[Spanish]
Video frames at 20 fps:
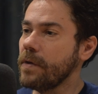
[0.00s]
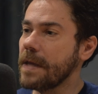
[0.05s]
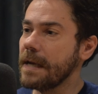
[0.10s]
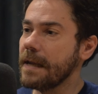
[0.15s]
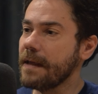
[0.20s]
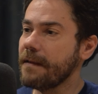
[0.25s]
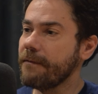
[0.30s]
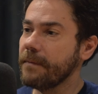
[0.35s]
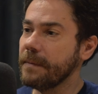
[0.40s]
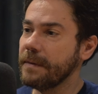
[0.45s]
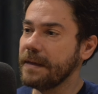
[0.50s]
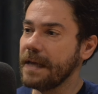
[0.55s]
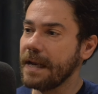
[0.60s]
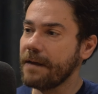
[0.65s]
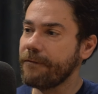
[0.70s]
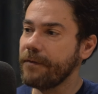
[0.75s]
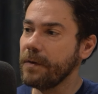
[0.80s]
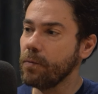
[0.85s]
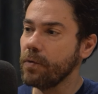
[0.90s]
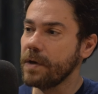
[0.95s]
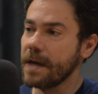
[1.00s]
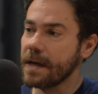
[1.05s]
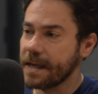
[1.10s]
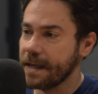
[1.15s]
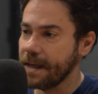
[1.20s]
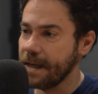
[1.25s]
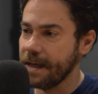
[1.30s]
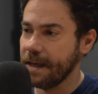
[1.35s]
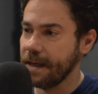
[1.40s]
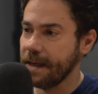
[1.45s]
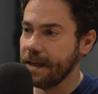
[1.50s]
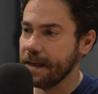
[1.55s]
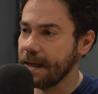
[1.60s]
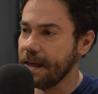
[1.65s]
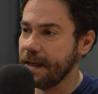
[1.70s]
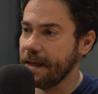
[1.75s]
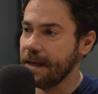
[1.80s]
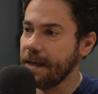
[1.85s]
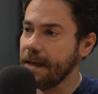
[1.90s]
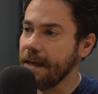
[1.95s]
una, de las figuras
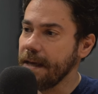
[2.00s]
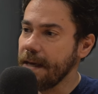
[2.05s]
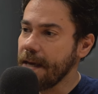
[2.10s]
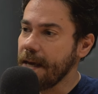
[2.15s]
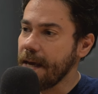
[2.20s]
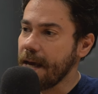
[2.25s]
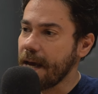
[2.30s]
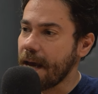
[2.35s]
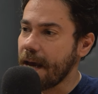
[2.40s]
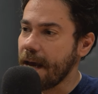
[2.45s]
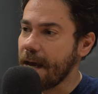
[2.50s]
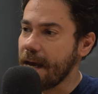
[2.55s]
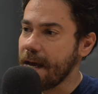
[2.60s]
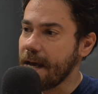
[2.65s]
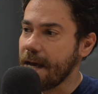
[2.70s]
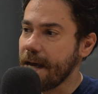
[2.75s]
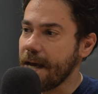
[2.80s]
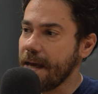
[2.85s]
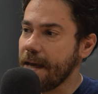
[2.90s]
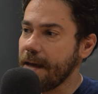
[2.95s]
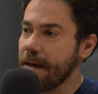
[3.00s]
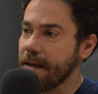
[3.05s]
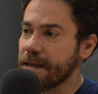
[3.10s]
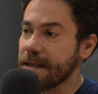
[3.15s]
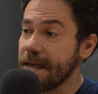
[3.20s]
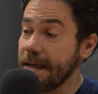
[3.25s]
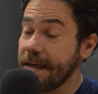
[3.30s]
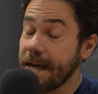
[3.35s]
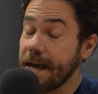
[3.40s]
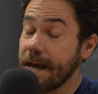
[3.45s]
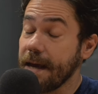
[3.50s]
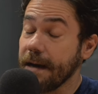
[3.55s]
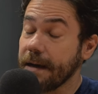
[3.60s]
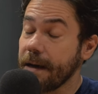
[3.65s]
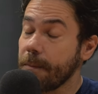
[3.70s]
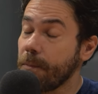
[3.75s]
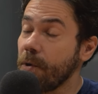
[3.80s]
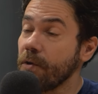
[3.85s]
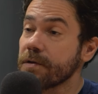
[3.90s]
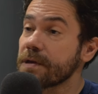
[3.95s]
que, ah, sería
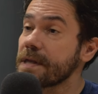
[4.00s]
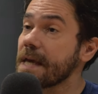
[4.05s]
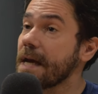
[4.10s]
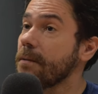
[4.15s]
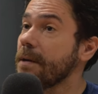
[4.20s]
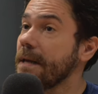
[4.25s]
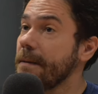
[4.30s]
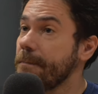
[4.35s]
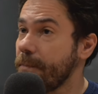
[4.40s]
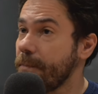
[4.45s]
responsable